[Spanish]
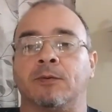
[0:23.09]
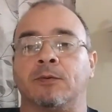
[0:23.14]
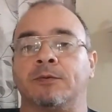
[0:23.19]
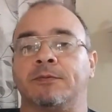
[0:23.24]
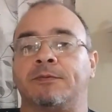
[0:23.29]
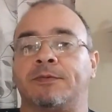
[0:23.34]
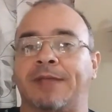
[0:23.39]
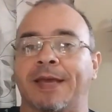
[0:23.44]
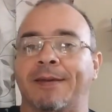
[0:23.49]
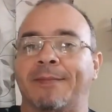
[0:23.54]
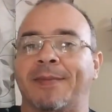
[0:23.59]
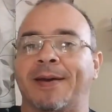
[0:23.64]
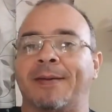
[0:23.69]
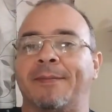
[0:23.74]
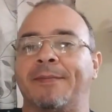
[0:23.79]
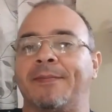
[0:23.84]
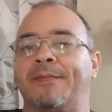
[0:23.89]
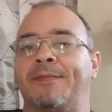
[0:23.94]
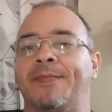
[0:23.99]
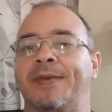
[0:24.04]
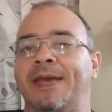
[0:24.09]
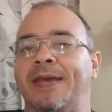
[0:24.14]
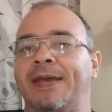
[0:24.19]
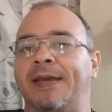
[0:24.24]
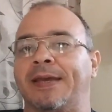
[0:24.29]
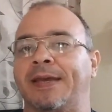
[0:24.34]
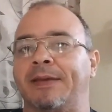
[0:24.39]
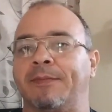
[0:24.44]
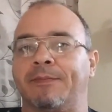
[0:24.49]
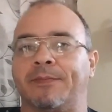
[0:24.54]
un tema
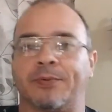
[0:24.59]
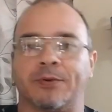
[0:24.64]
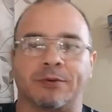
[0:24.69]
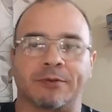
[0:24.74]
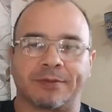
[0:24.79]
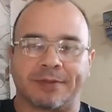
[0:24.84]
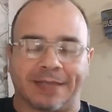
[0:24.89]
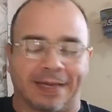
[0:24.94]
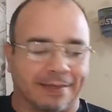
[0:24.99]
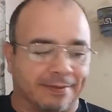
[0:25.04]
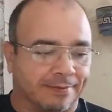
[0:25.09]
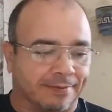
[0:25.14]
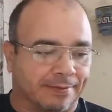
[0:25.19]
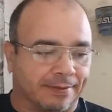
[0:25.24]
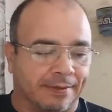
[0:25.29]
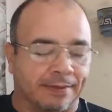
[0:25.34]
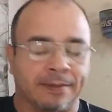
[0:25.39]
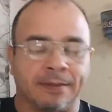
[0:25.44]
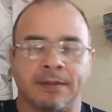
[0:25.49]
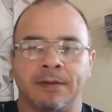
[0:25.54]
bien importante.